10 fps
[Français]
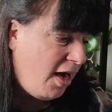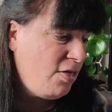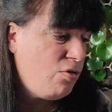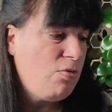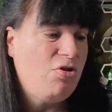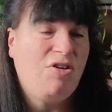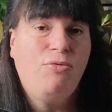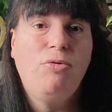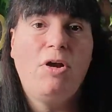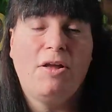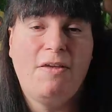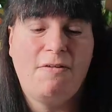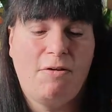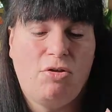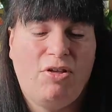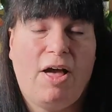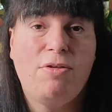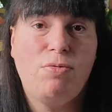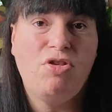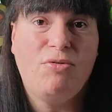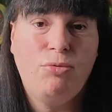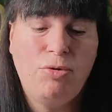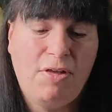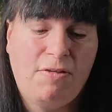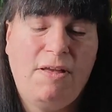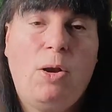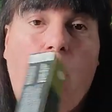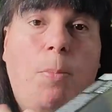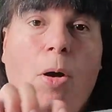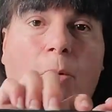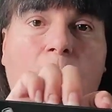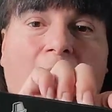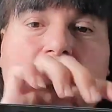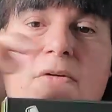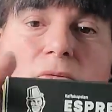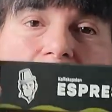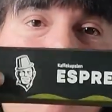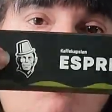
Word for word: Ensuite, j'ai voulu, leur voulu tester leur propre marque. Vous voyez,